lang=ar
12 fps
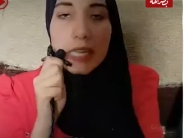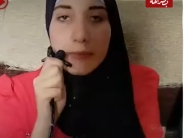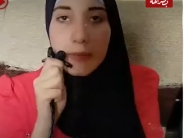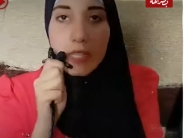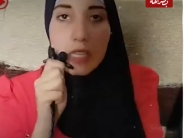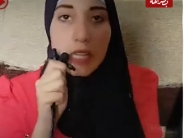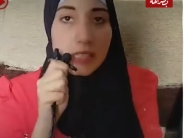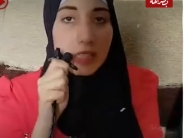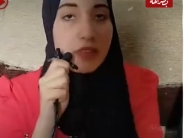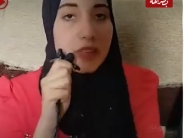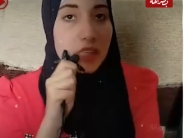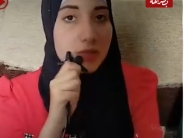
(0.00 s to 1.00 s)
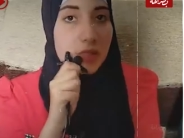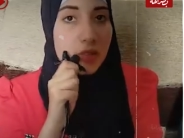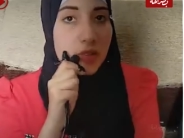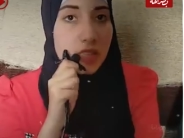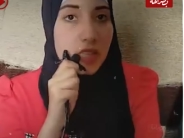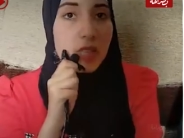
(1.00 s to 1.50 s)
باين عندك في الكشف
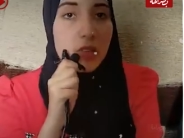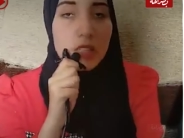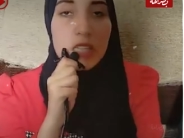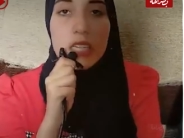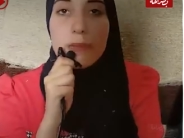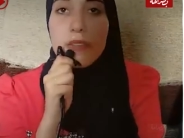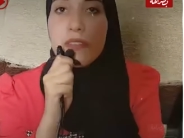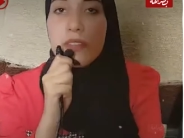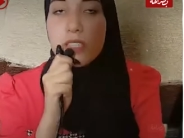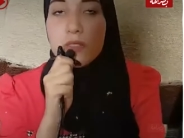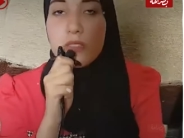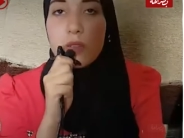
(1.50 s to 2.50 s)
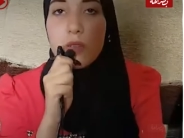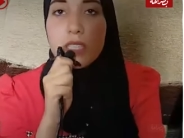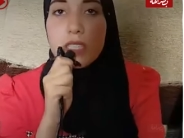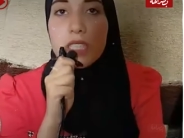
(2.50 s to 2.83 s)
دلوقتي قال لي والله اللي باين في الكشف دلوقتي ان